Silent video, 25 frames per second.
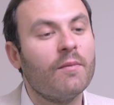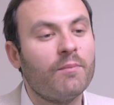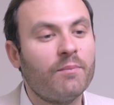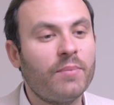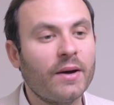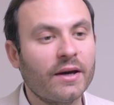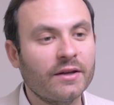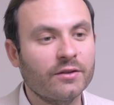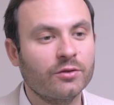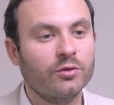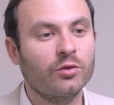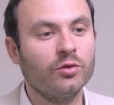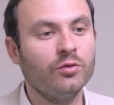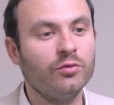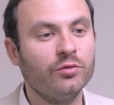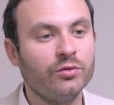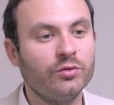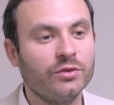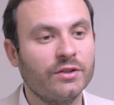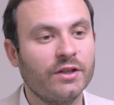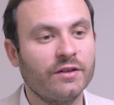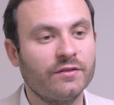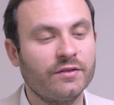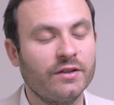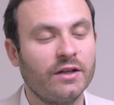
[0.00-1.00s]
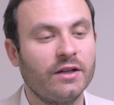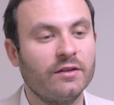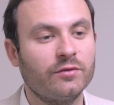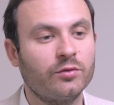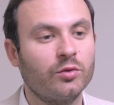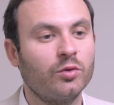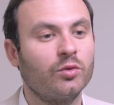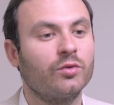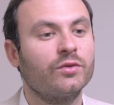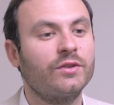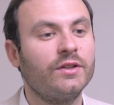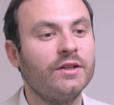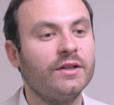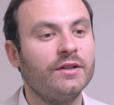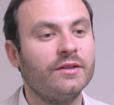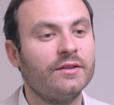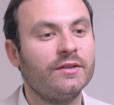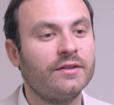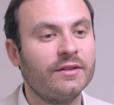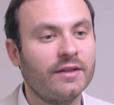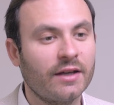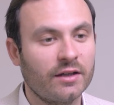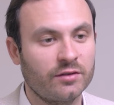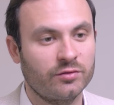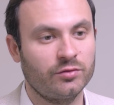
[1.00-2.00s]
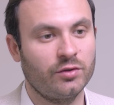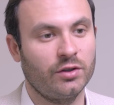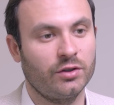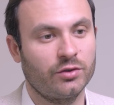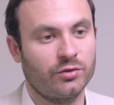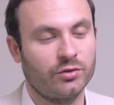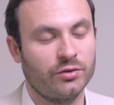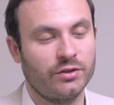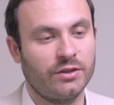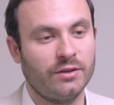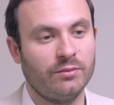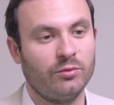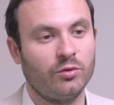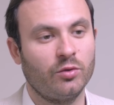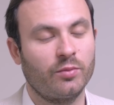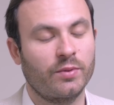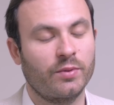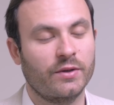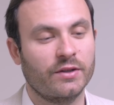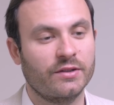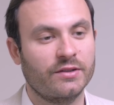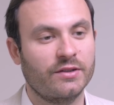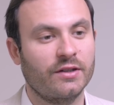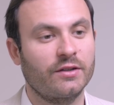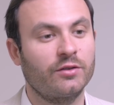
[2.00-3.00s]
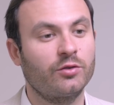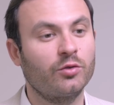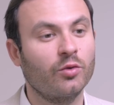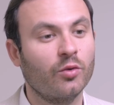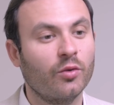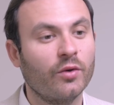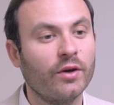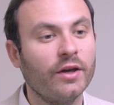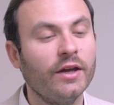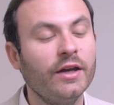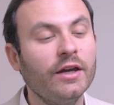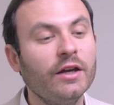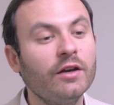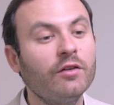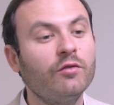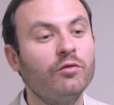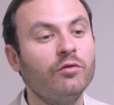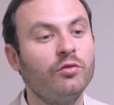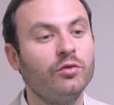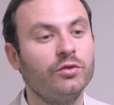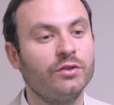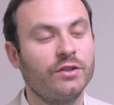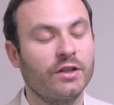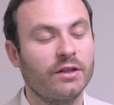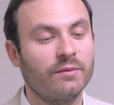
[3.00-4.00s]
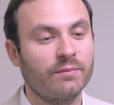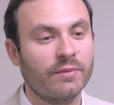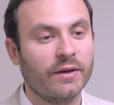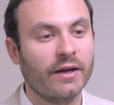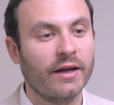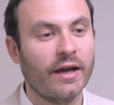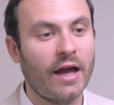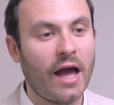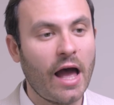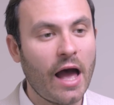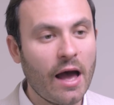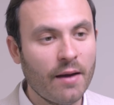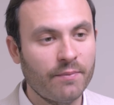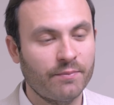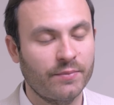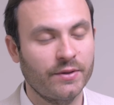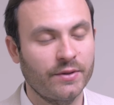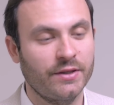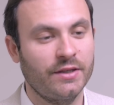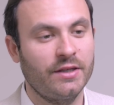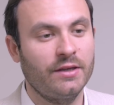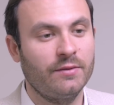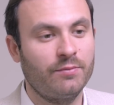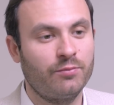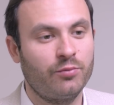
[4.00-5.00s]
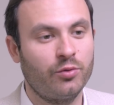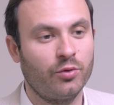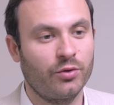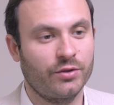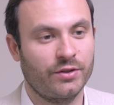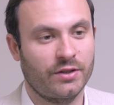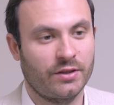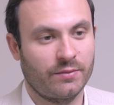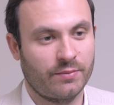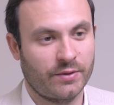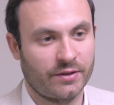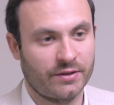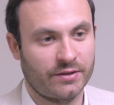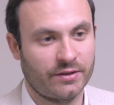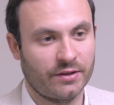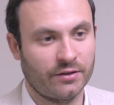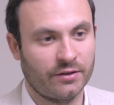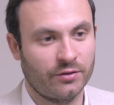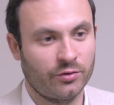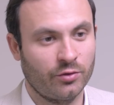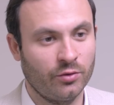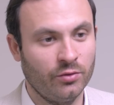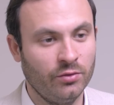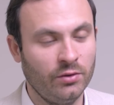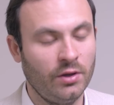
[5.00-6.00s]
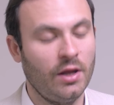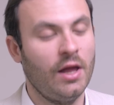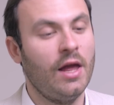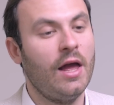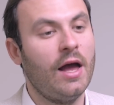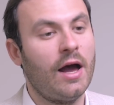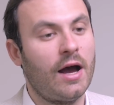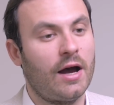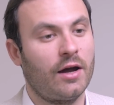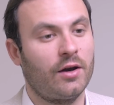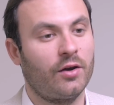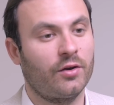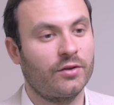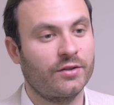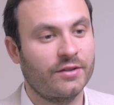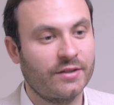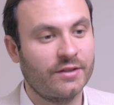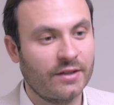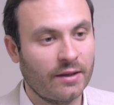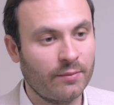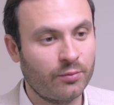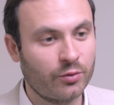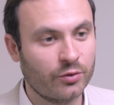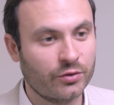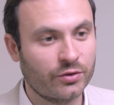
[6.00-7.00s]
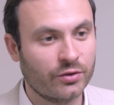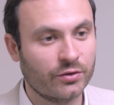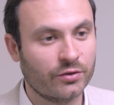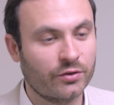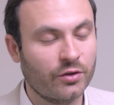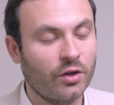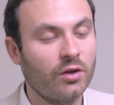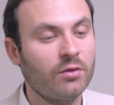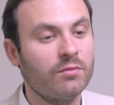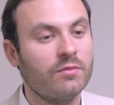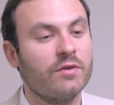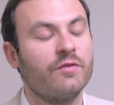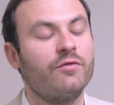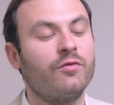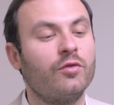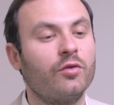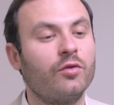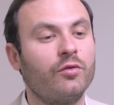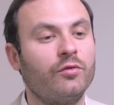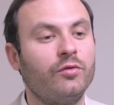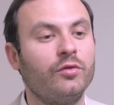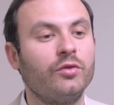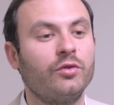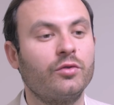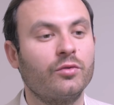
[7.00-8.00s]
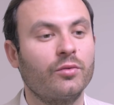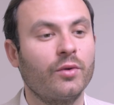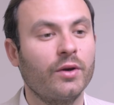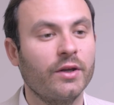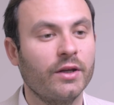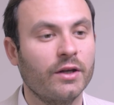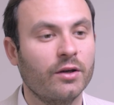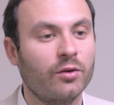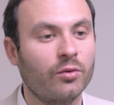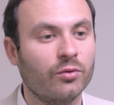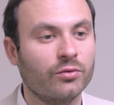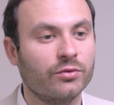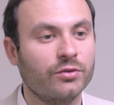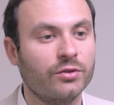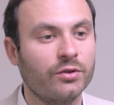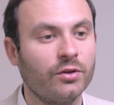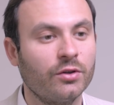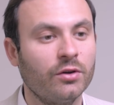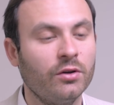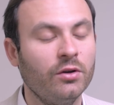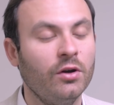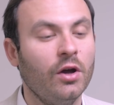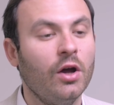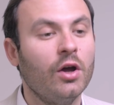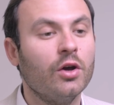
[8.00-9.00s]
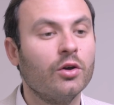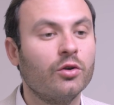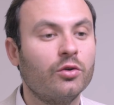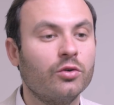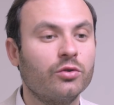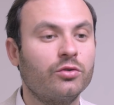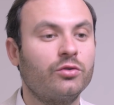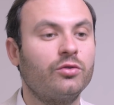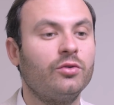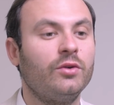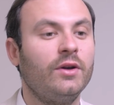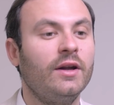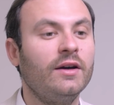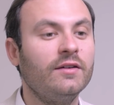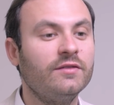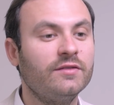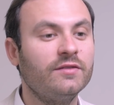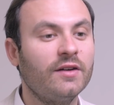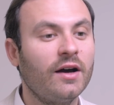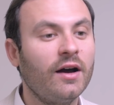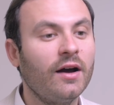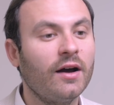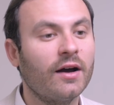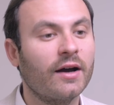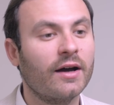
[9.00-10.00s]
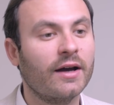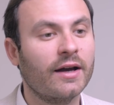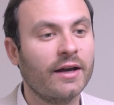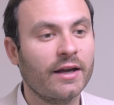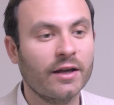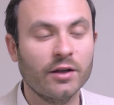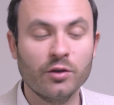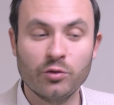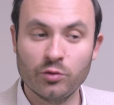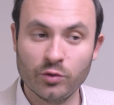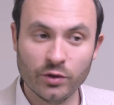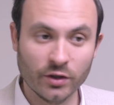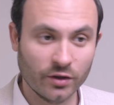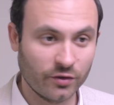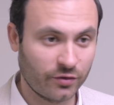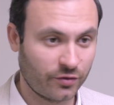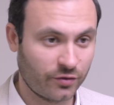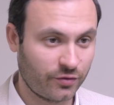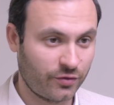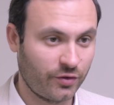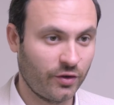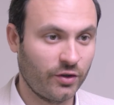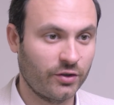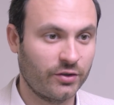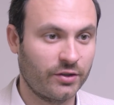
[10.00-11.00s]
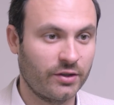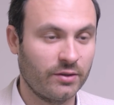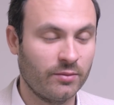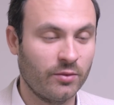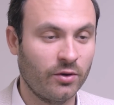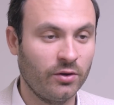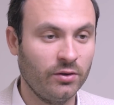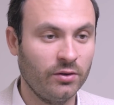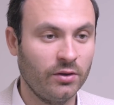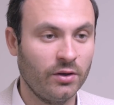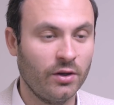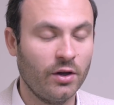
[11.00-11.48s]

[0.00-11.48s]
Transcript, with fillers: Parce que vous avez la volonté d'avoir ce type de prestation et que vous êtes prêt à payer pour cette prestation, alors ça peut s'entendre, mais il faut que vous soyez conscient que cela va réduire forcément